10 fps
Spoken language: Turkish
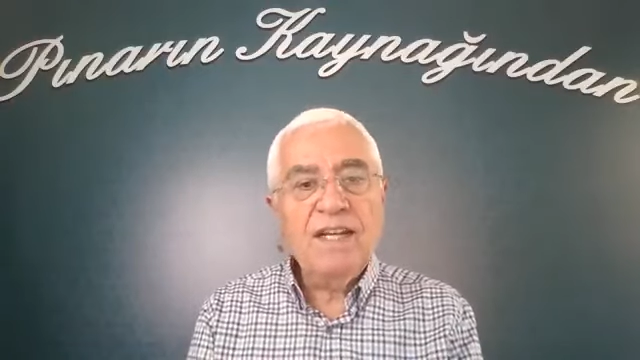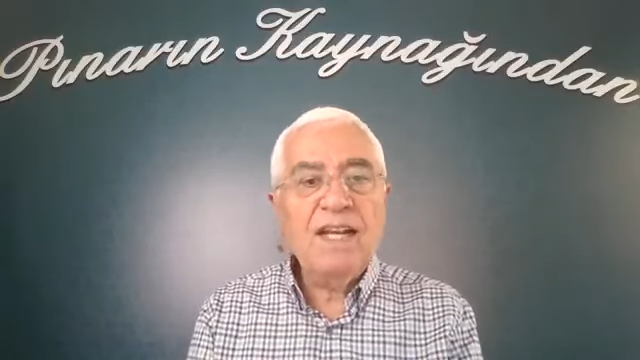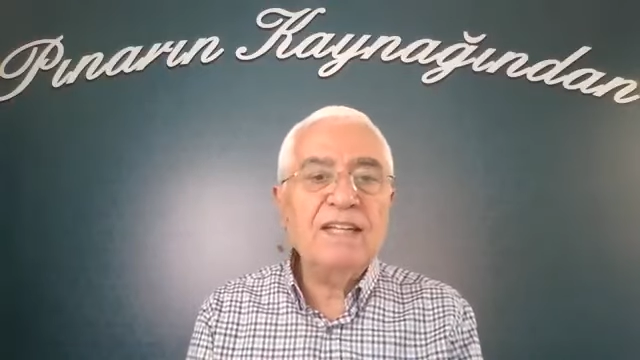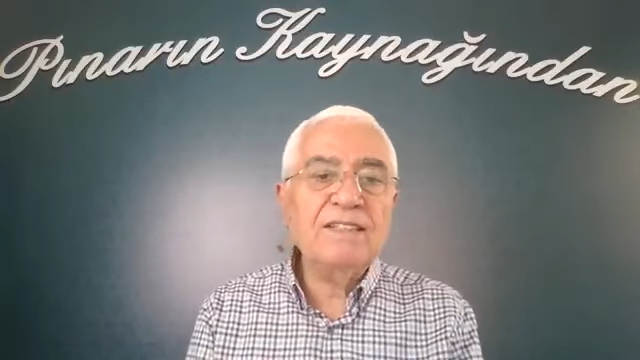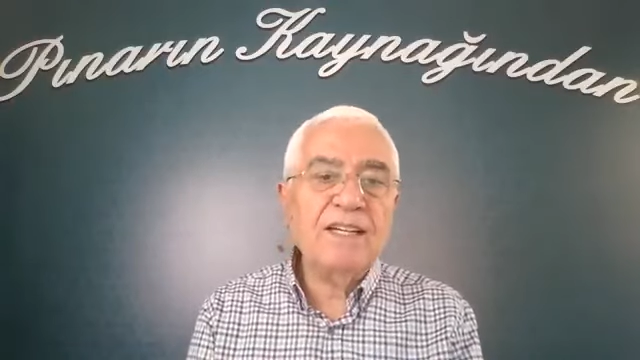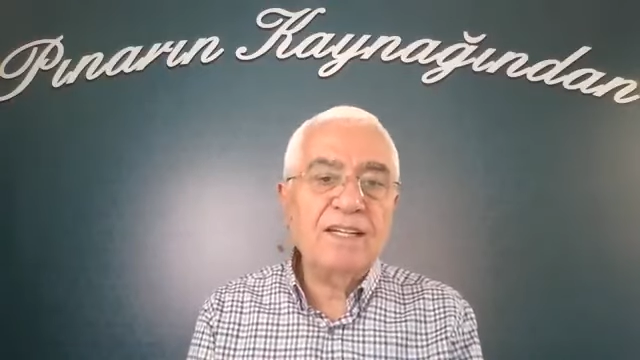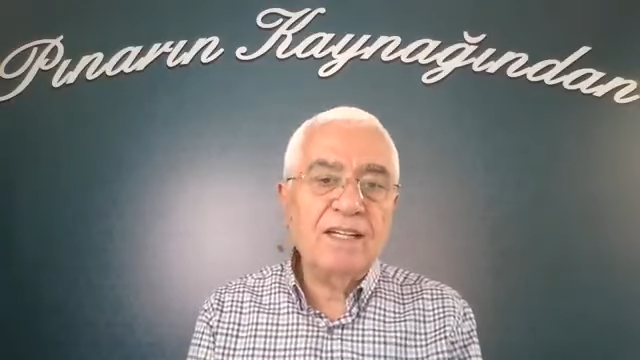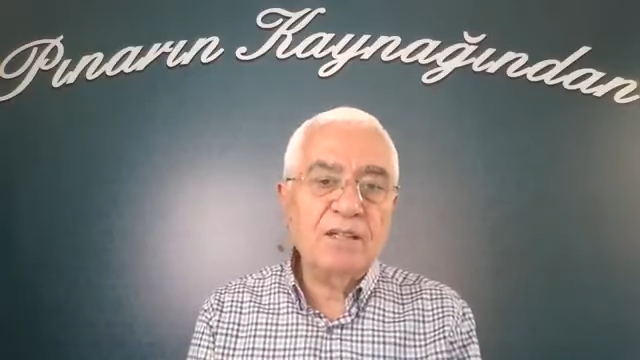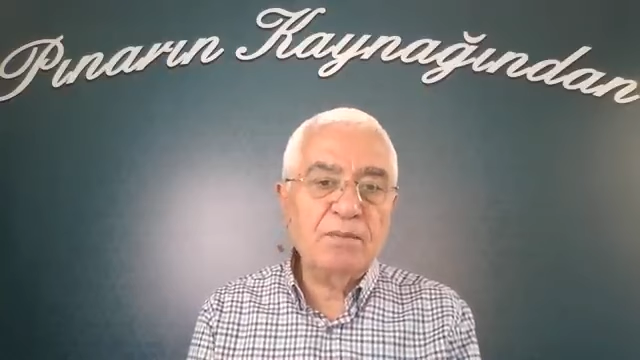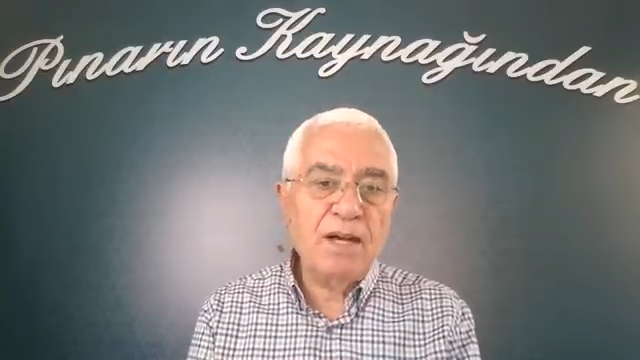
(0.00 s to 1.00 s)
50
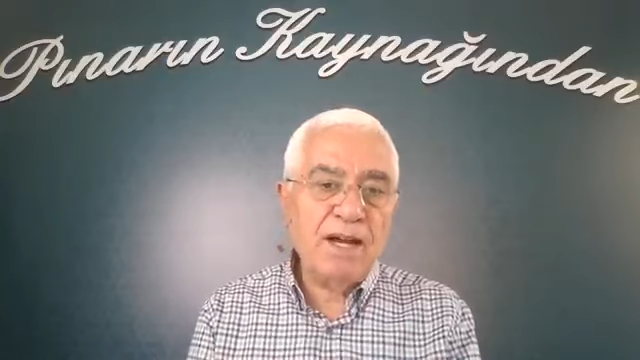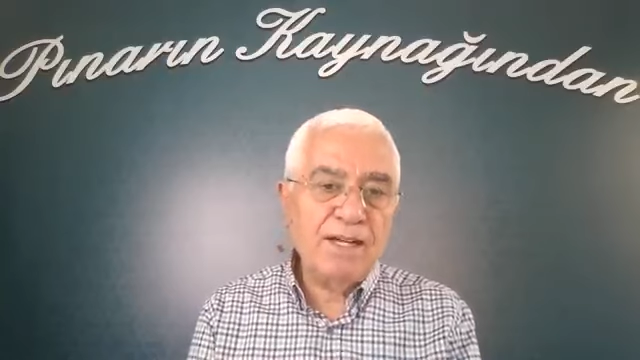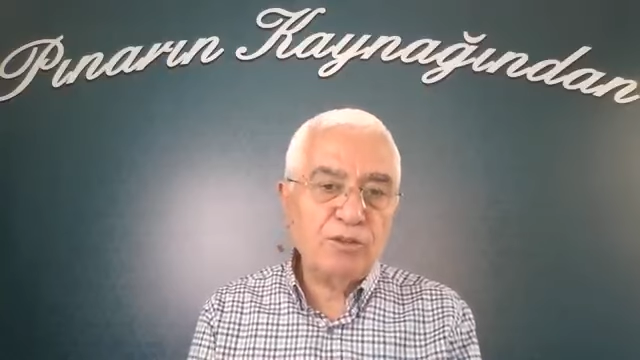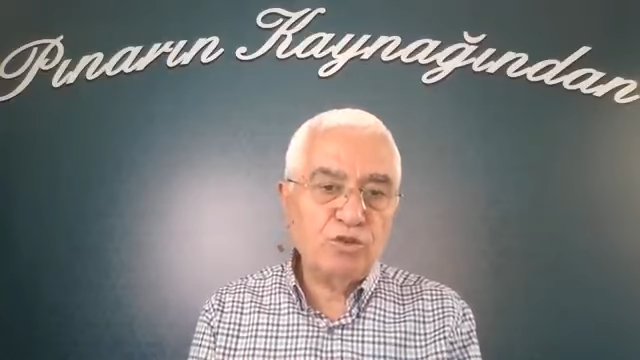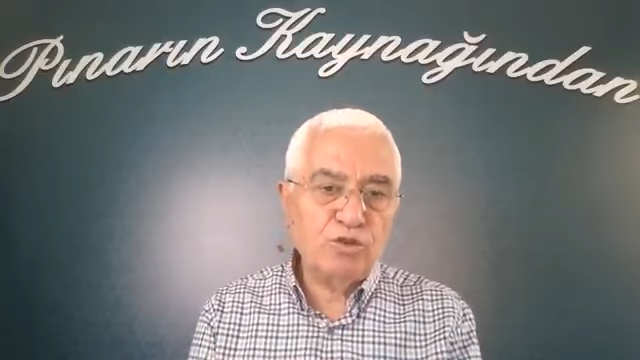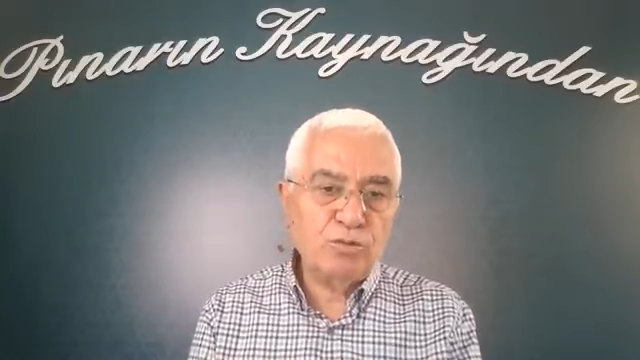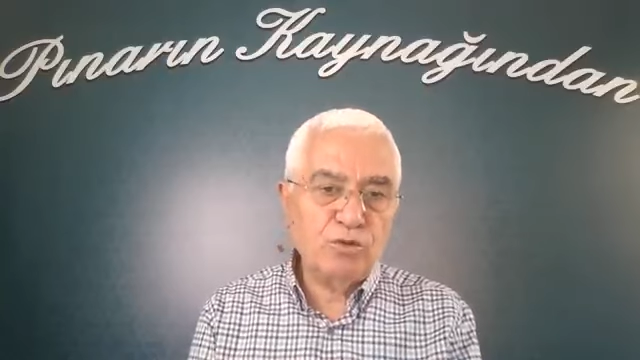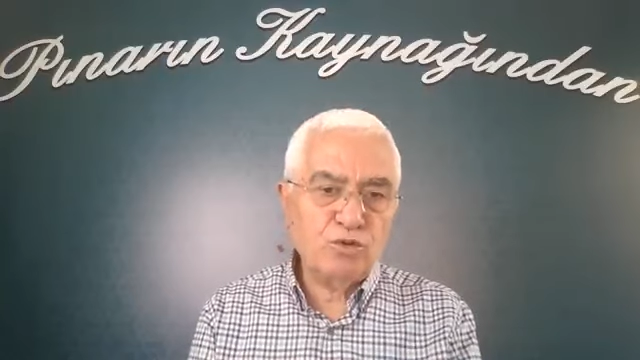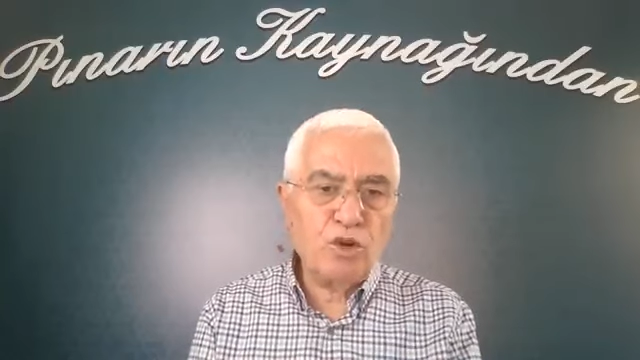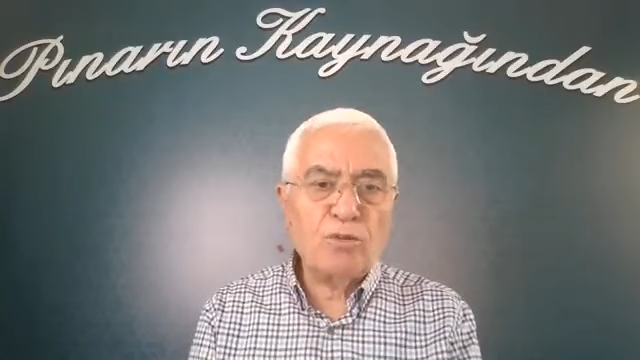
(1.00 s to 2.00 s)
senelik bir hayat
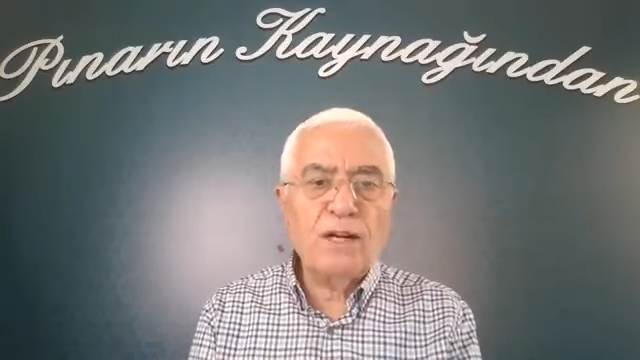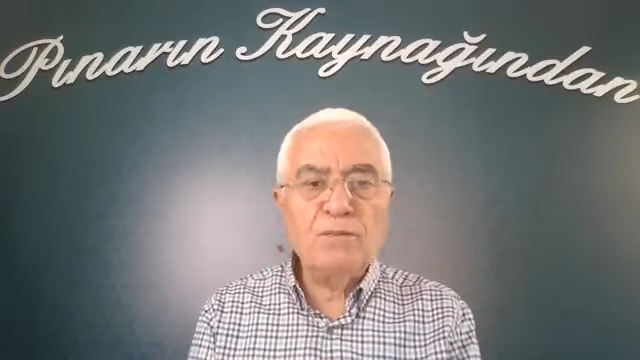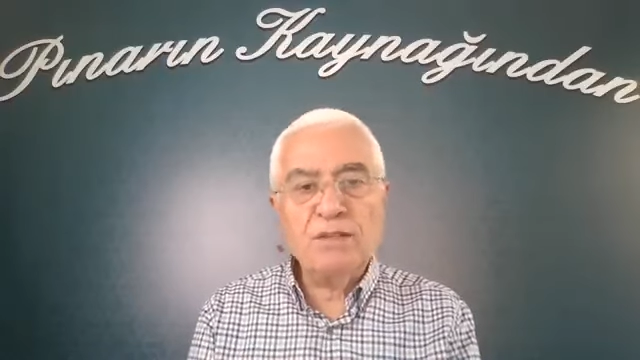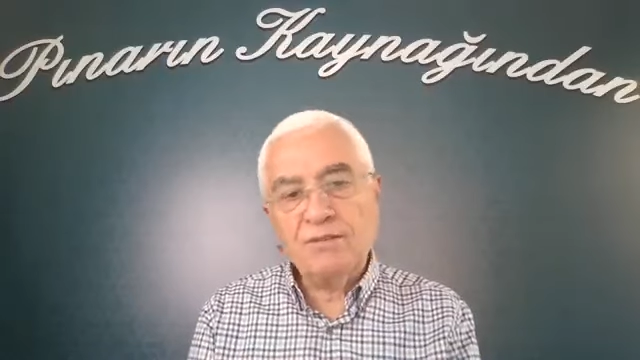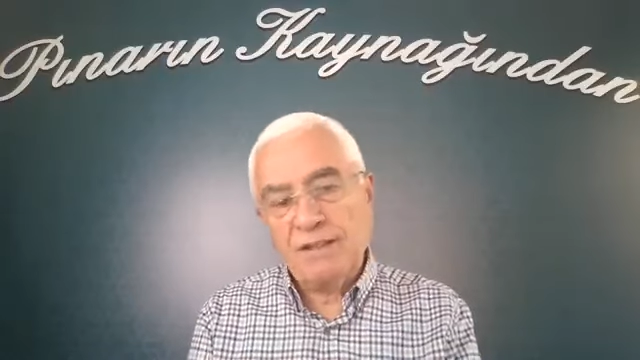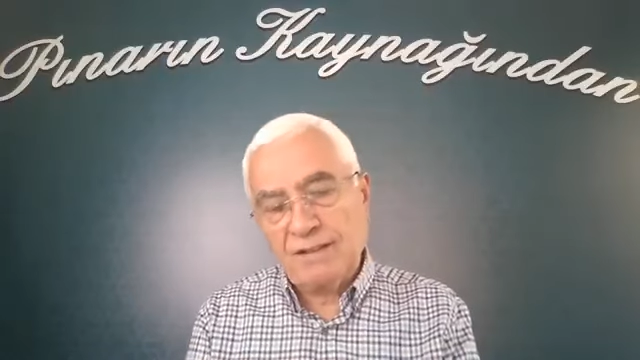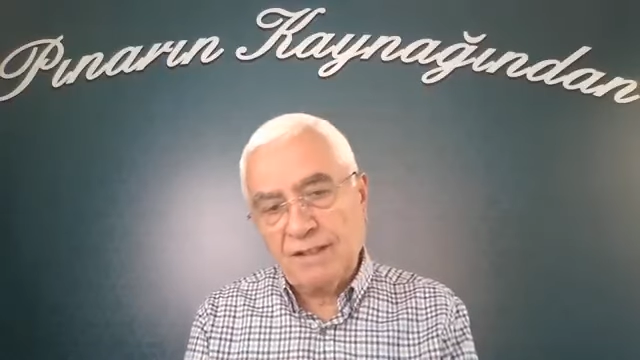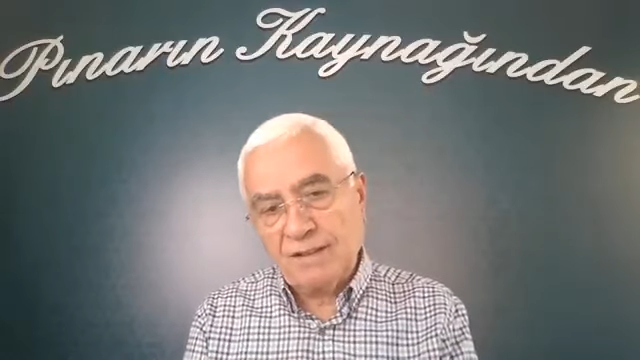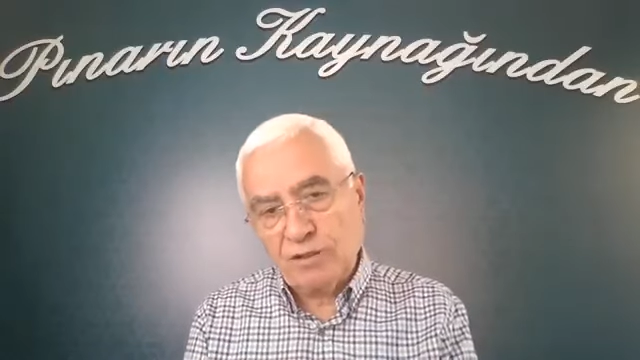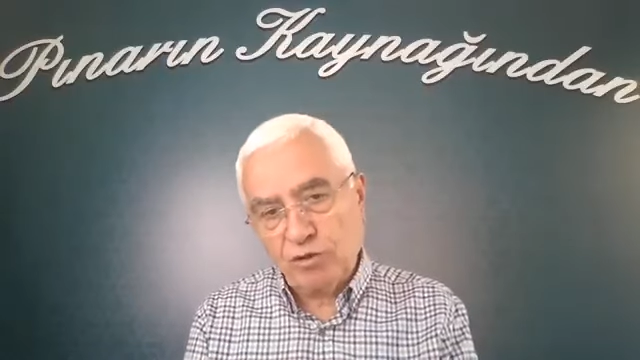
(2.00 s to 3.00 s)
sürmüş normal bir
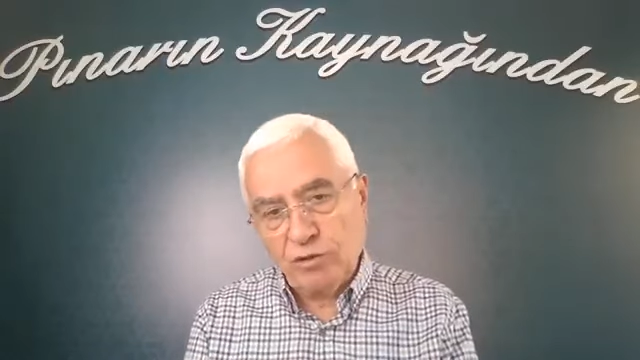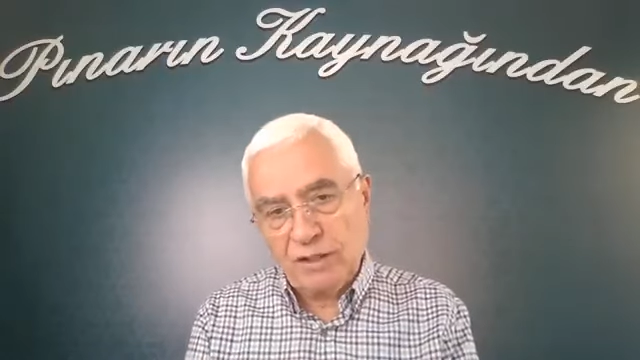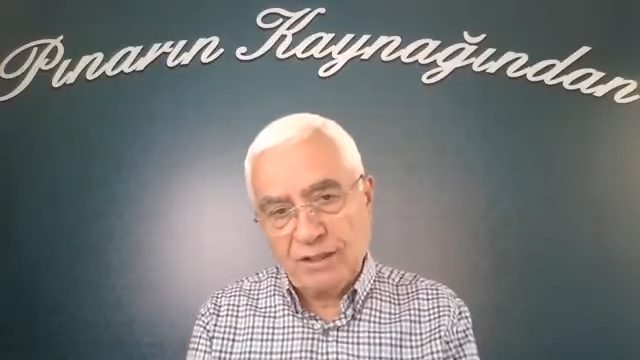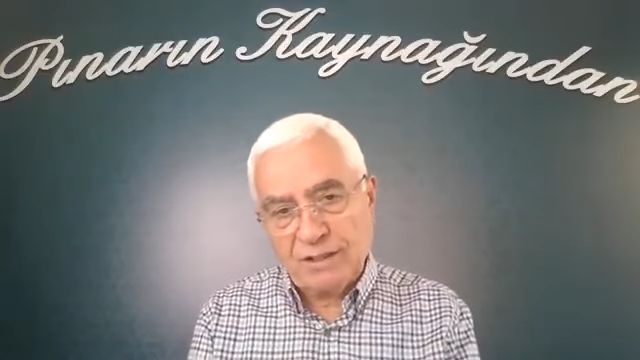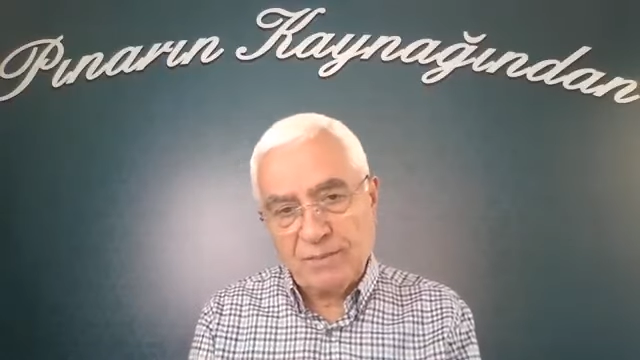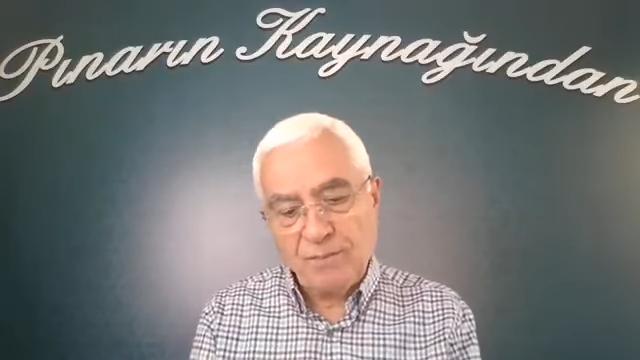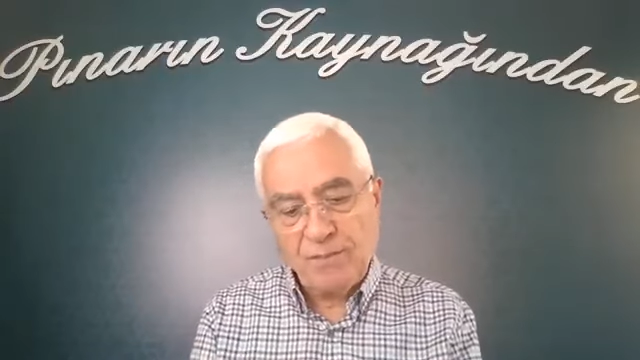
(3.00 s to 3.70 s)
vatandaş olarak.